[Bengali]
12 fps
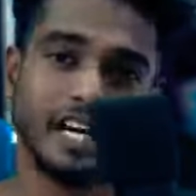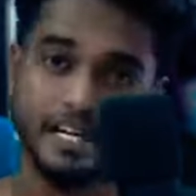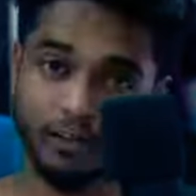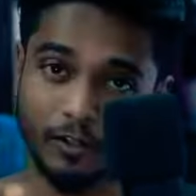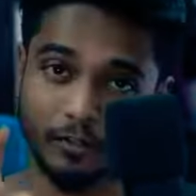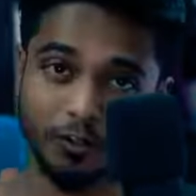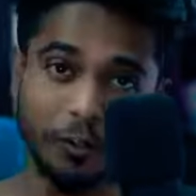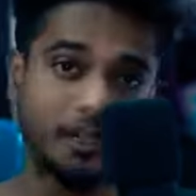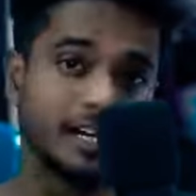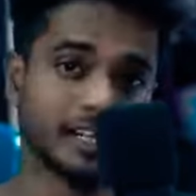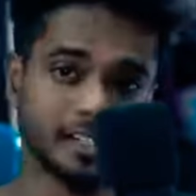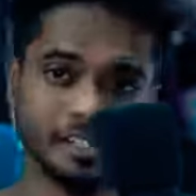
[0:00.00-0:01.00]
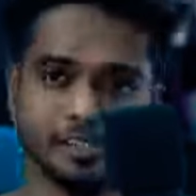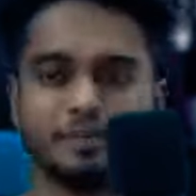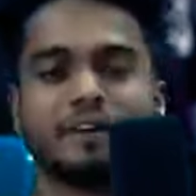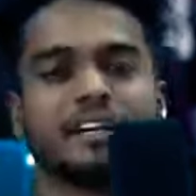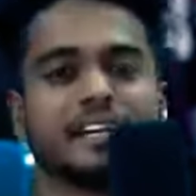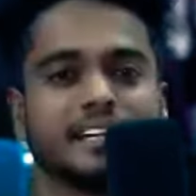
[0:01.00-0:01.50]
যাকে খুব দরকার সেই
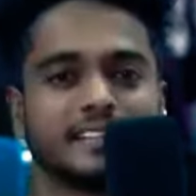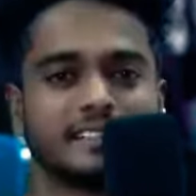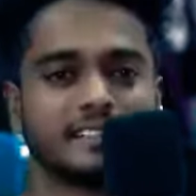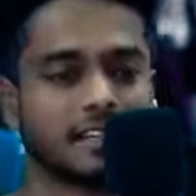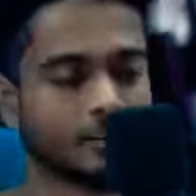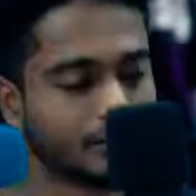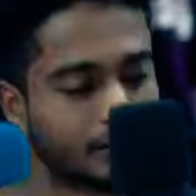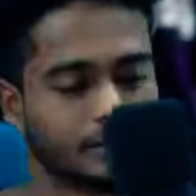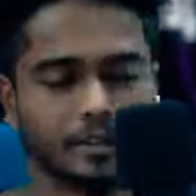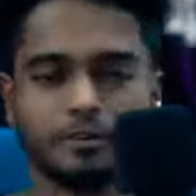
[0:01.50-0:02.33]
সময়টায় যার কথা